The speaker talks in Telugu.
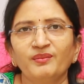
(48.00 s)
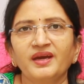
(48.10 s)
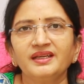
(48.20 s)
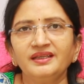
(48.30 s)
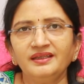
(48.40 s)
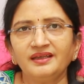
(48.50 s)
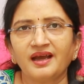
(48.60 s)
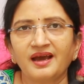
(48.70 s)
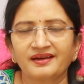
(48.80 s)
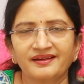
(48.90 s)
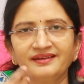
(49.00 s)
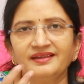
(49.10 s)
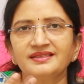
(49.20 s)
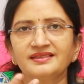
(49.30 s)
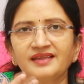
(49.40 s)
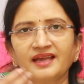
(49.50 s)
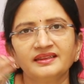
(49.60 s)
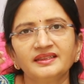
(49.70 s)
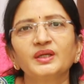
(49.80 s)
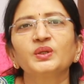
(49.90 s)
మరీ ఆ రెడ్నెస్ని
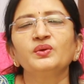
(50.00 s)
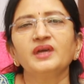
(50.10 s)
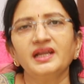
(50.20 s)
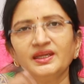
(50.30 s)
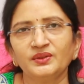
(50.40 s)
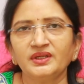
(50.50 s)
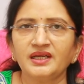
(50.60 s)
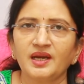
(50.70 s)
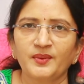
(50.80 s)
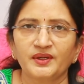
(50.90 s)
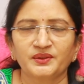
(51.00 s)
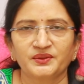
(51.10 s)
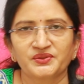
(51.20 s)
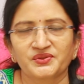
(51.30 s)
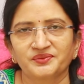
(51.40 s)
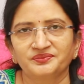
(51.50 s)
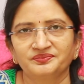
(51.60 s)
అంత ఎక్కువగా లేకుండా కాపాడుకోవచ్చు